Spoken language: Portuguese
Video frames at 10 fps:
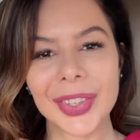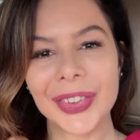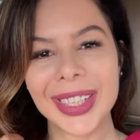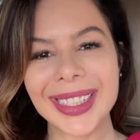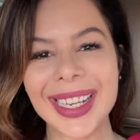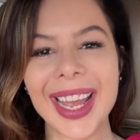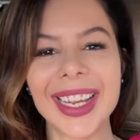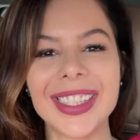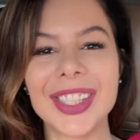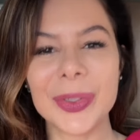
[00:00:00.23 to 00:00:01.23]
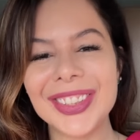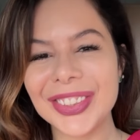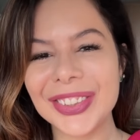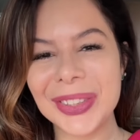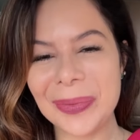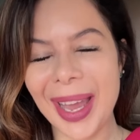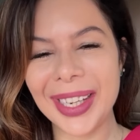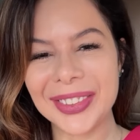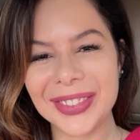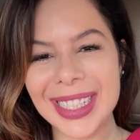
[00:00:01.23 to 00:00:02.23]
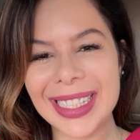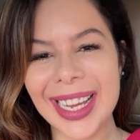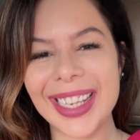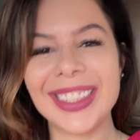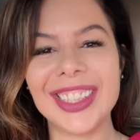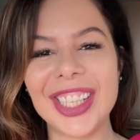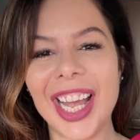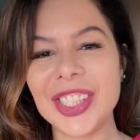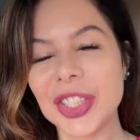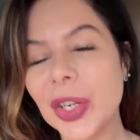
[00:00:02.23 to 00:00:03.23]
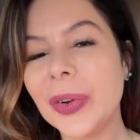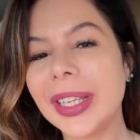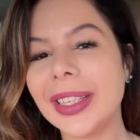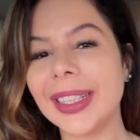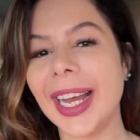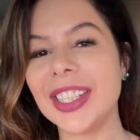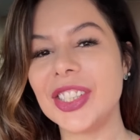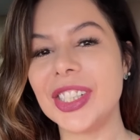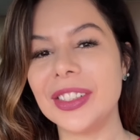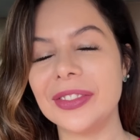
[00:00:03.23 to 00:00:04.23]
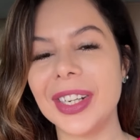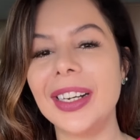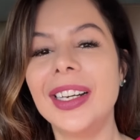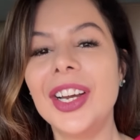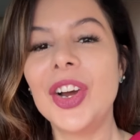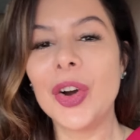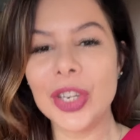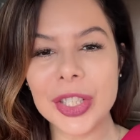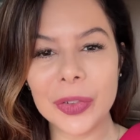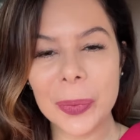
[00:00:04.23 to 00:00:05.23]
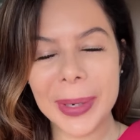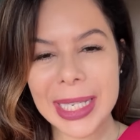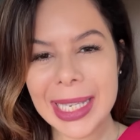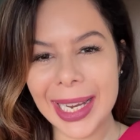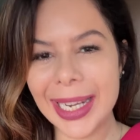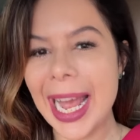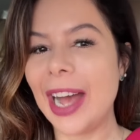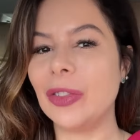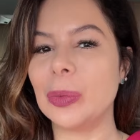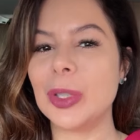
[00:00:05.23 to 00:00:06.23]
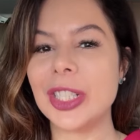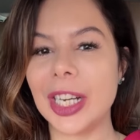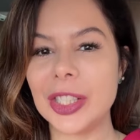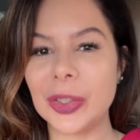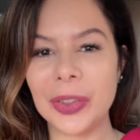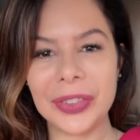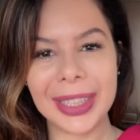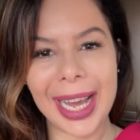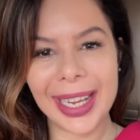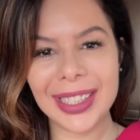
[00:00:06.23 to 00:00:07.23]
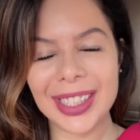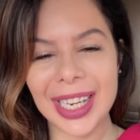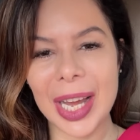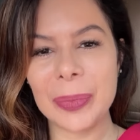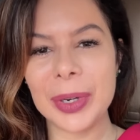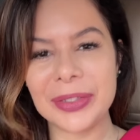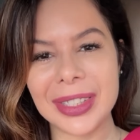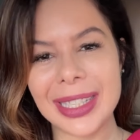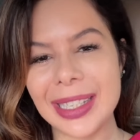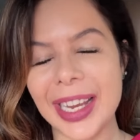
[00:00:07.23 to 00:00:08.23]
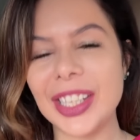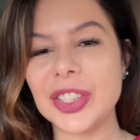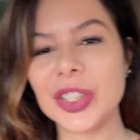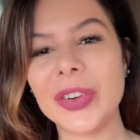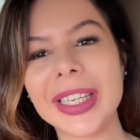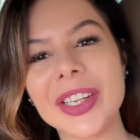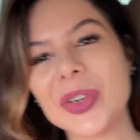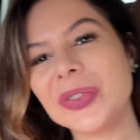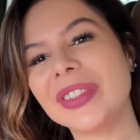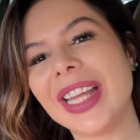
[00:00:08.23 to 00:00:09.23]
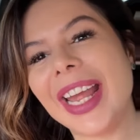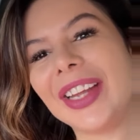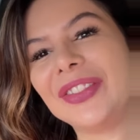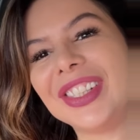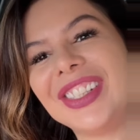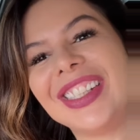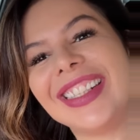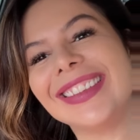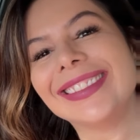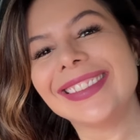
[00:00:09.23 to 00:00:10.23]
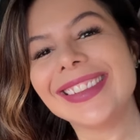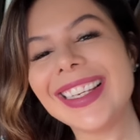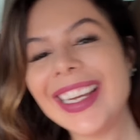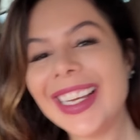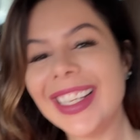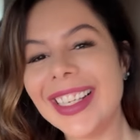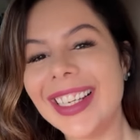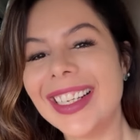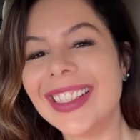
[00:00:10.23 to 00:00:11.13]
Oi, gente, tudo bem com vocês? Já estou aqui na Ativa. Hoje eu vou para CIA, vou mostrar as novidades lá para vocês. Estou aqui com o David. Bom dia. É?